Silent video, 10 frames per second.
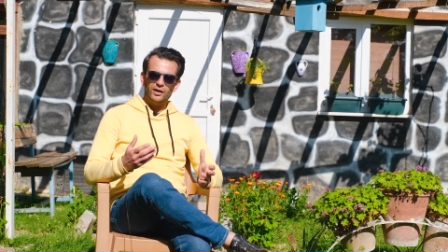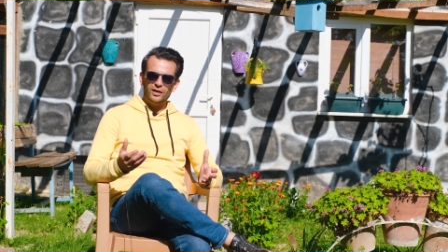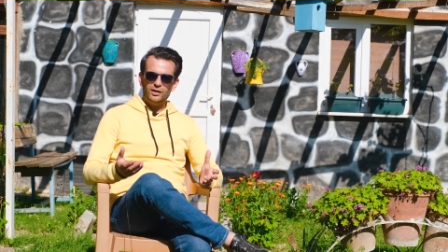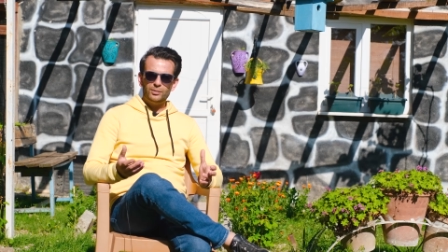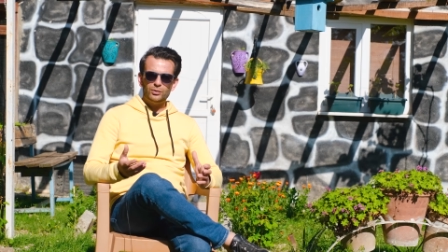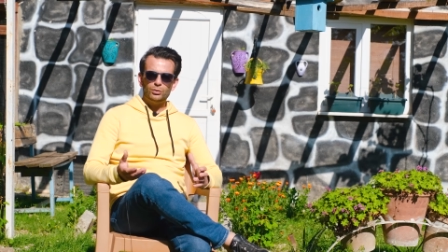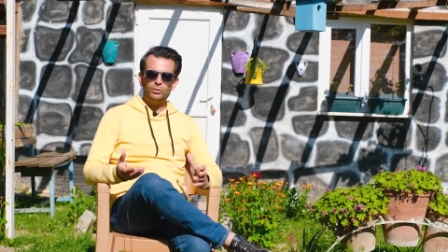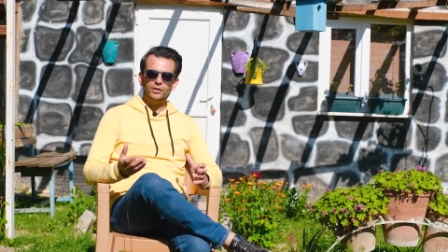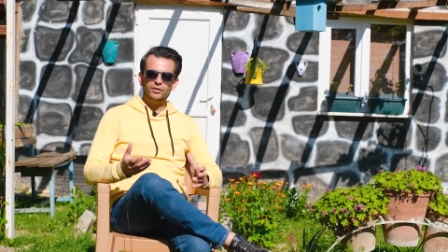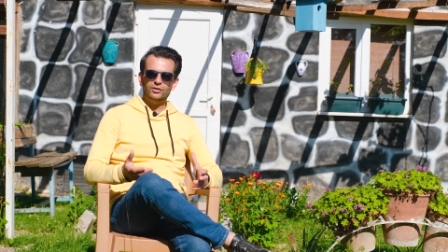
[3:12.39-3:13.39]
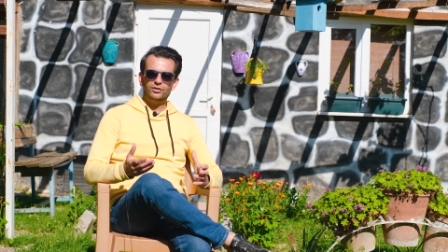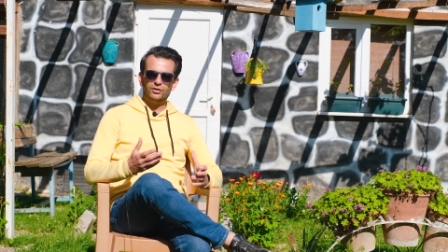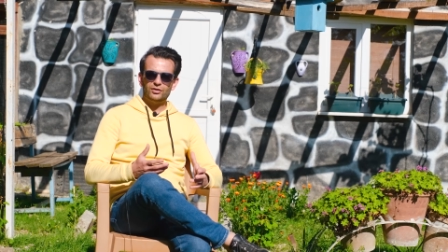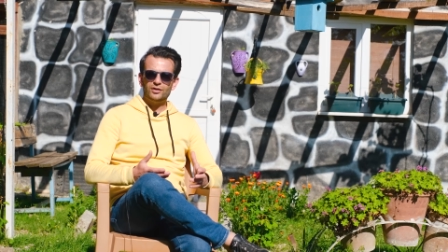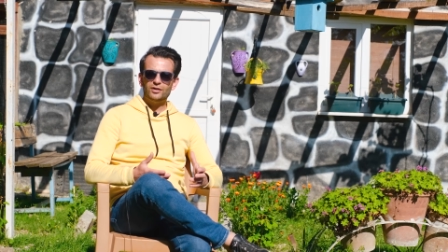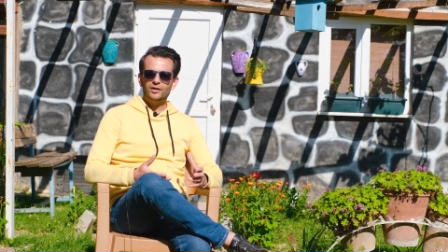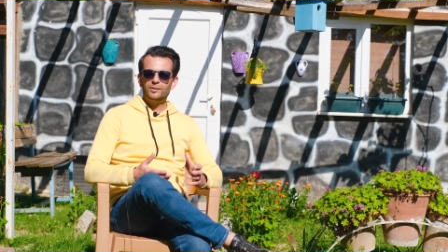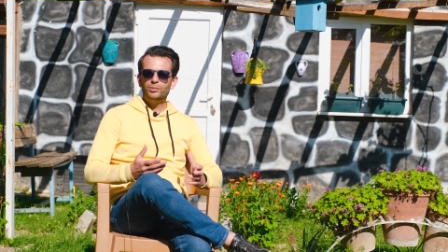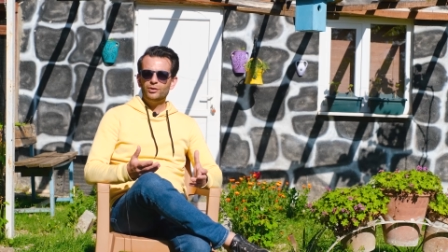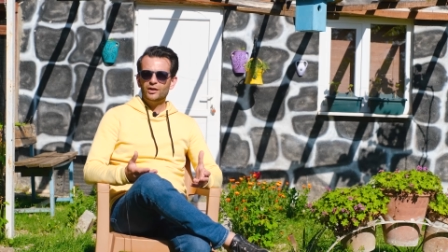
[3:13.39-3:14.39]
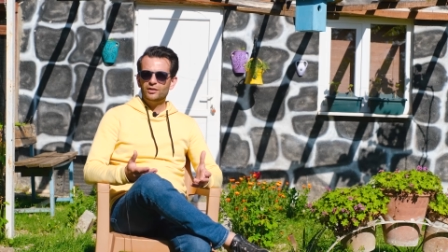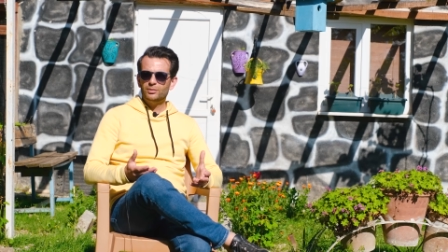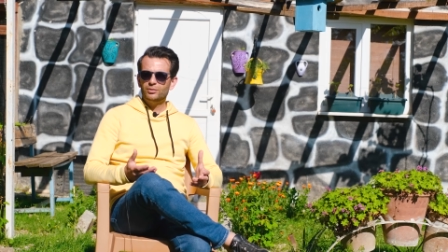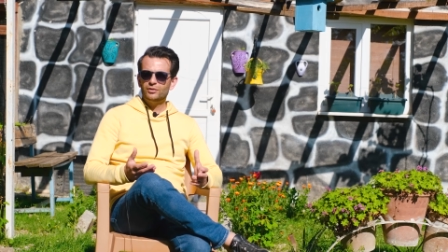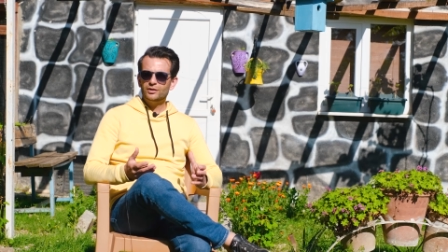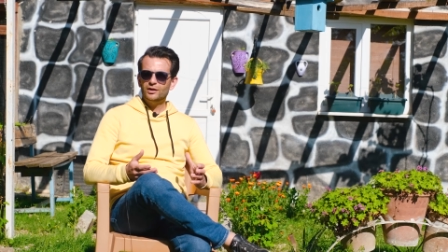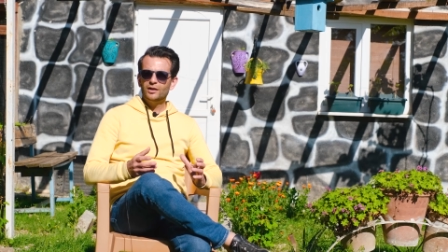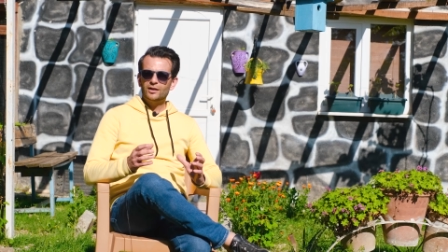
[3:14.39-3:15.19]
Eyleme doğru geçiş yaşadığında bu niyetimizi